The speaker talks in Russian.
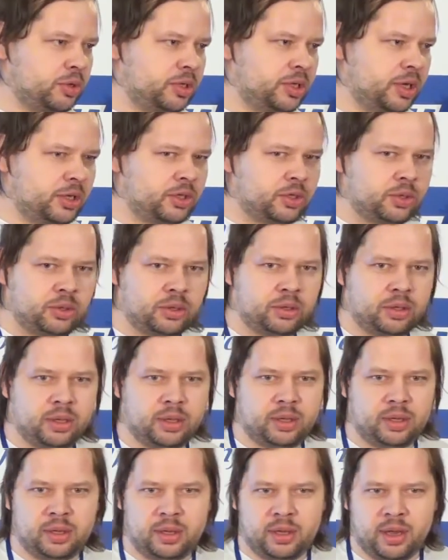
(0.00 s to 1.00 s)
секцию,
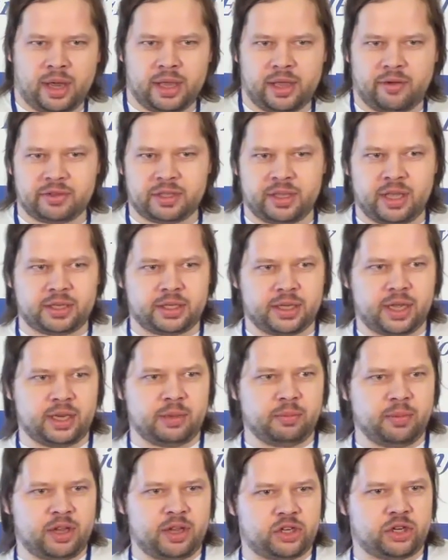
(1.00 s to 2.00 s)
а я, вы знаете, я не
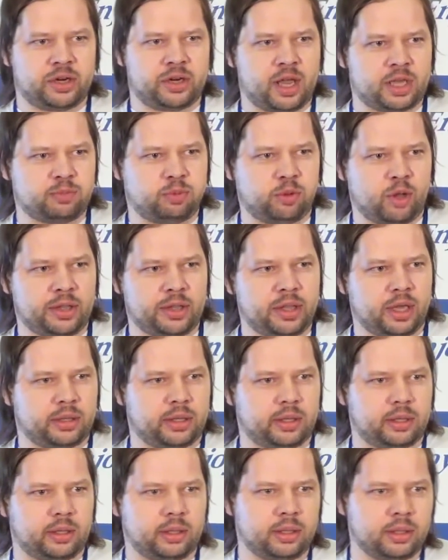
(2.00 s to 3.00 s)
менеджер, я эксплуататор.